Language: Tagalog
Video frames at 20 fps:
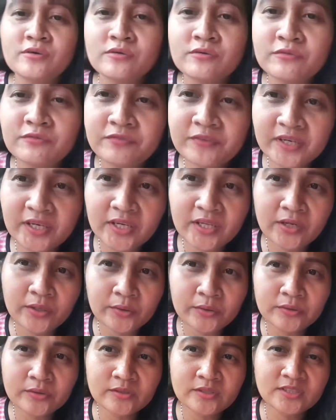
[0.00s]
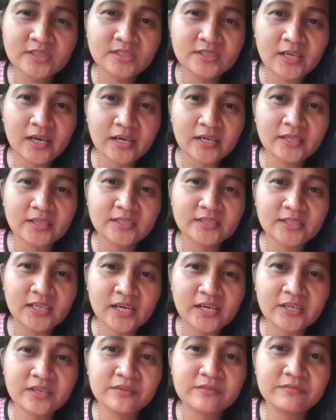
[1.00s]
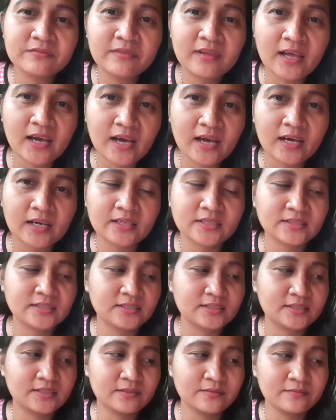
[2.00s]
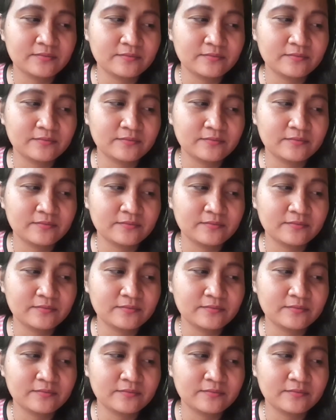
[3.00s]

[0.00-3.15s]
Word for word: Venus Sari Sari Vlogs.